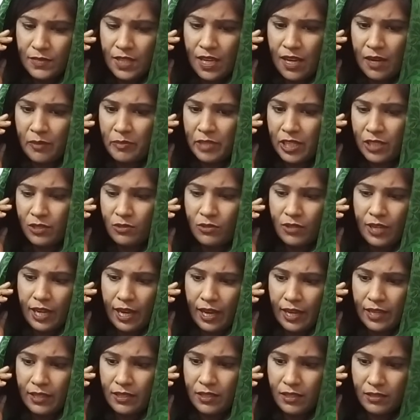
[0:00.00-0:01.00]
না আমি এখনো
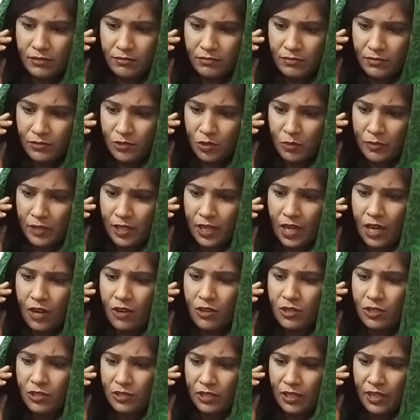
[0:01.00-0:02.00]
খাই নাই তোমার
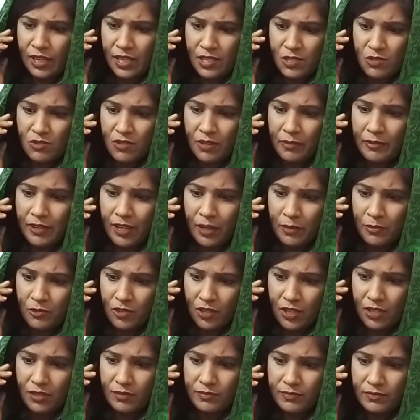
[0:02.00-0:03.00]
খাওয়ার কথা না শুনে আমি খাবো
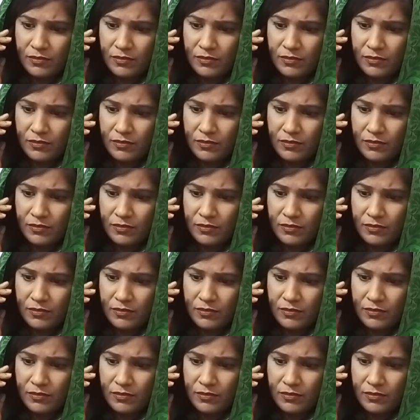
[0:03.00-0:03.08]
না